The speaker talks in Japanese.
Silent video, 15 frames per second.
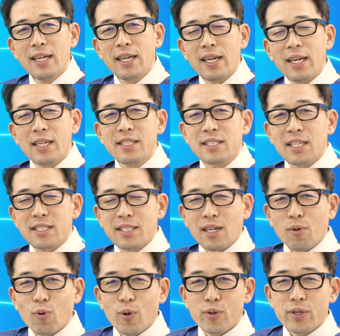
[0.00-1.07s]
えー、実際した
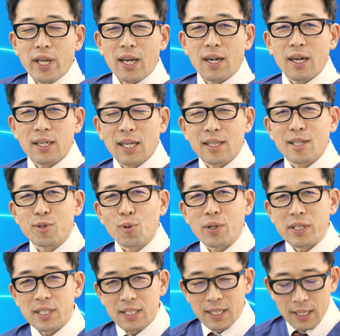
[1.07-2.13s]
らこういう結果になったそう
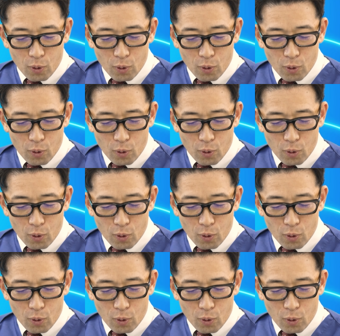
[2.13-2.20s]
です